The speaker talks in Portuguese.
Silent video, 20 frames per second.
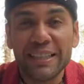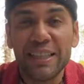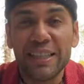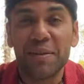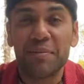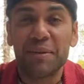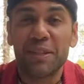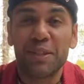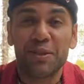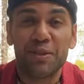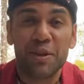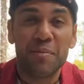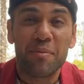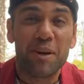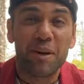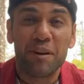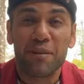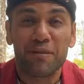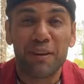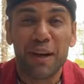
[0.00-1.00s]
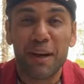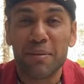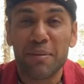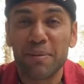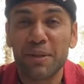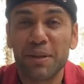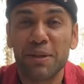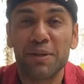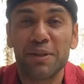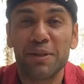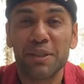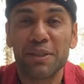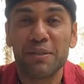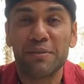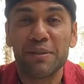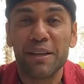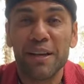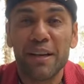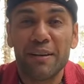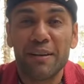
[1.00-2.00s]
e manda a sua melhor vibe, porque
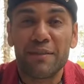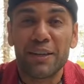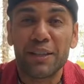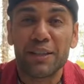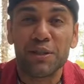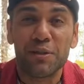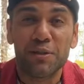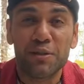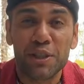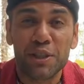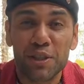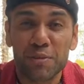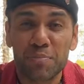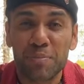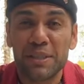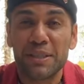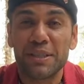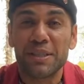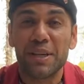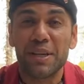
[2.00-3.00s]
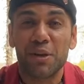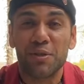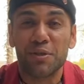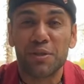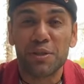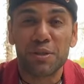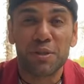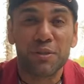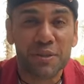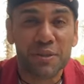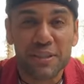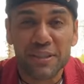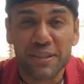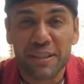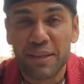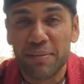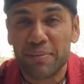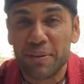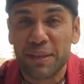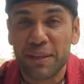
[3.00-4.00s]
hoje vai ser um dia especial, se Deus
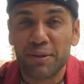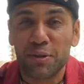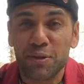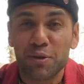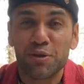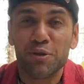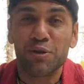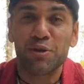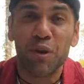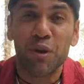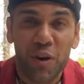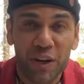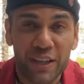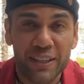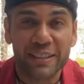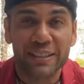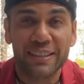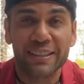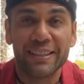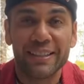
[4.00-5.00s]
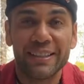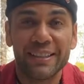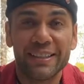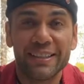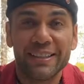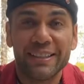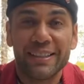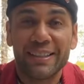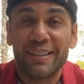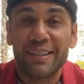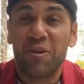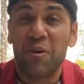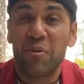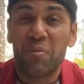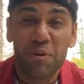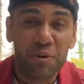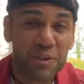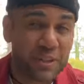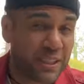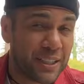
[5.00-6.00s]
quiser, para todos nós. Com
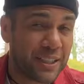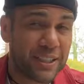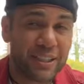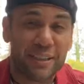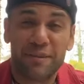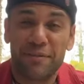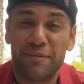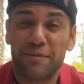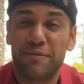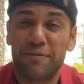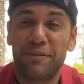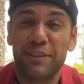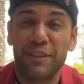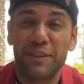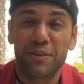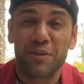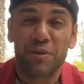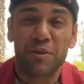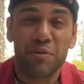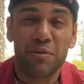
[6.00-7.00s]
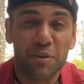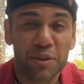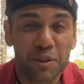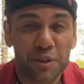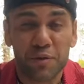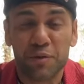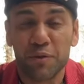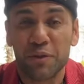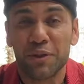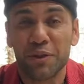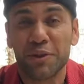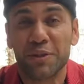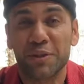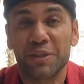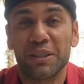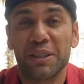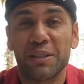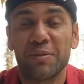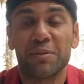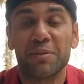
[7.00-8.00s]
muito sacrifício, com muito esforço,
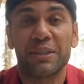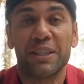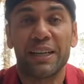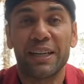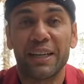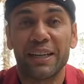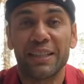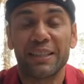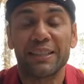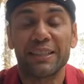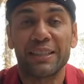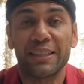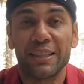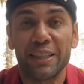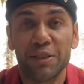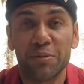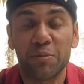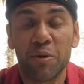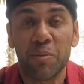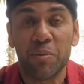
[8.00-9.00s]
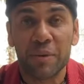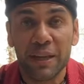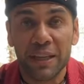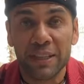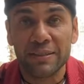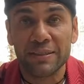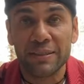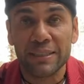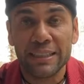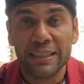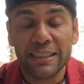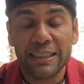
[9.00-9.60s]
conseguimos chegar nesse grande momento